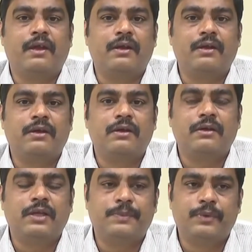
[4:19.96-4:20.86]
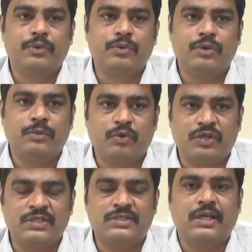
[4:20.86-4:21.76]
అండ్ uh, ఇప్పుడు
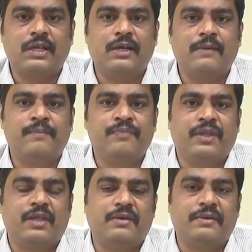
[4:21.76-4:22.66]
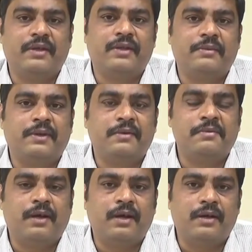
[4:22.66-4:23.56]
మొదటిసారిగా ఎవరైతే మనకి
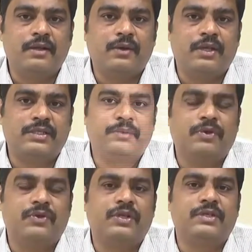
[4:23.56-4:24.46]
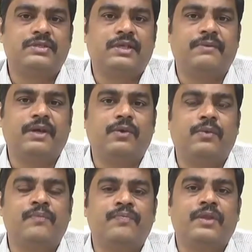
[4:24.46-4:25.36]
వాలంటరీ ద్వారా చేపడుతున్న సర్వేలో
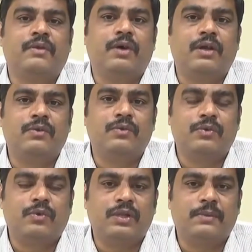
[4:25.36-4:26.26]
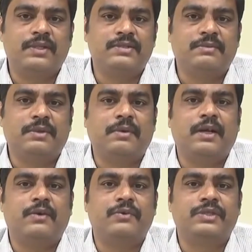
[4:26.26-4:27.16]
వాళ్ళు కొంతమంది
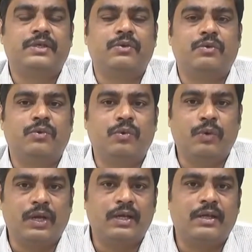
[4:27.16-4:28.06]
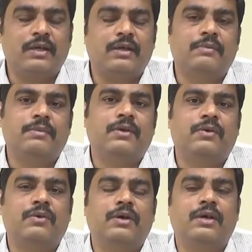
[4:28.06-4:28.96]
సిమ్టమాటిక్ వచ్చారో వాళ్ళకి మనం
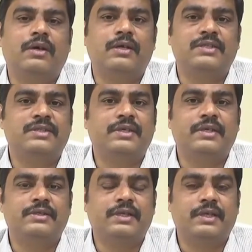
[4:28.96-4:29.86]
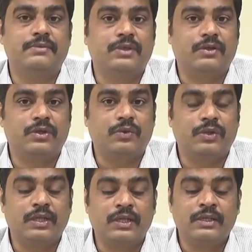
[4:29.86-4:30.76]
అక్కడ టెస్టింగ్ అనేది చేయడం
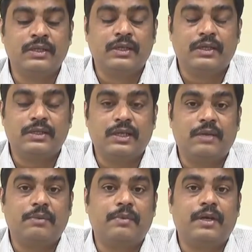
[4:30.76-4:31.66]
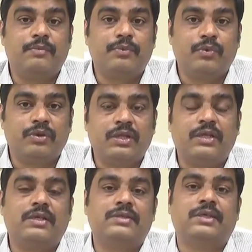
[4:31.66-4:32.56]
జరుగుతుంది దీనికి మిమ్మల్ని పూర్తి
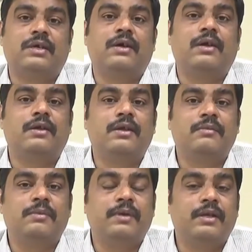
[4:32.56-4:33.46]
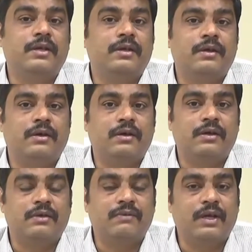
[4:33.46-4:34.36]
సహకారాన్ని మిమ్మల్ని uh,
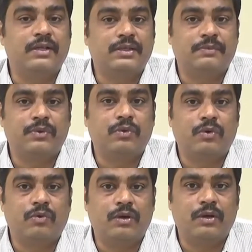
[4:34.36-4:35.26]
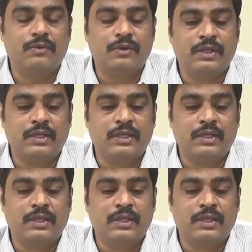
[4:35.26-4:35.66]
ఇవ్వాలని చెప్పి కోరుకుంటున్నాను